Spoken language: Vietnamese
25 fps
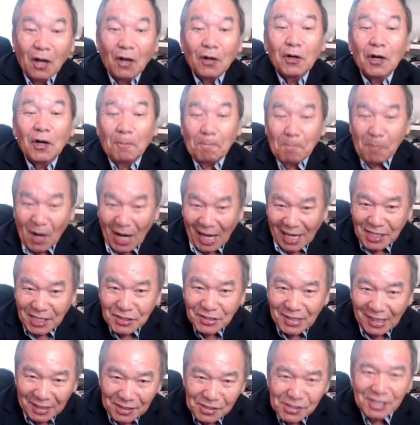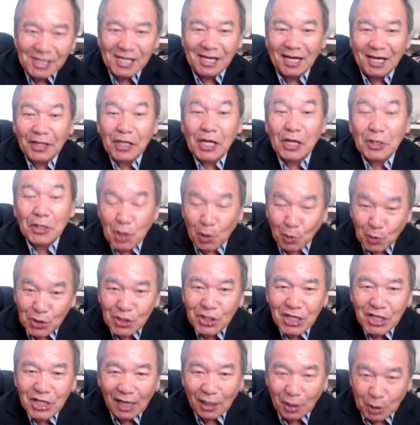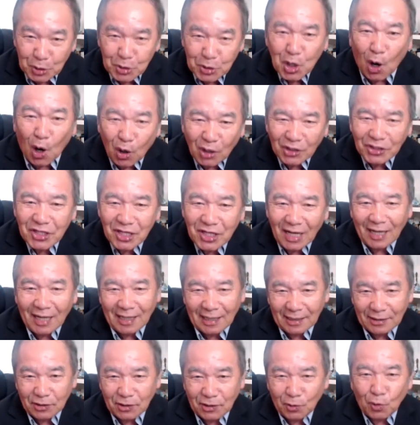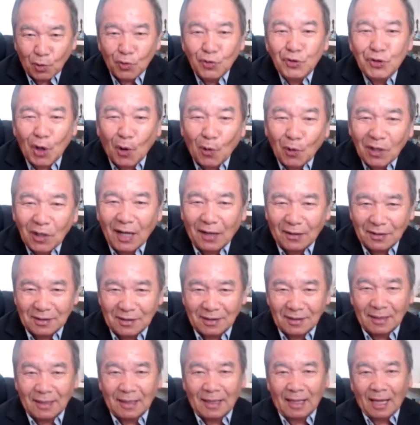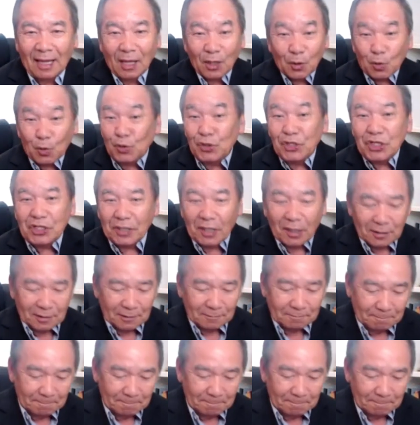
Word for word: complacency nó dạy rong xe rồi trò xe cú rong lận cú chỉ thế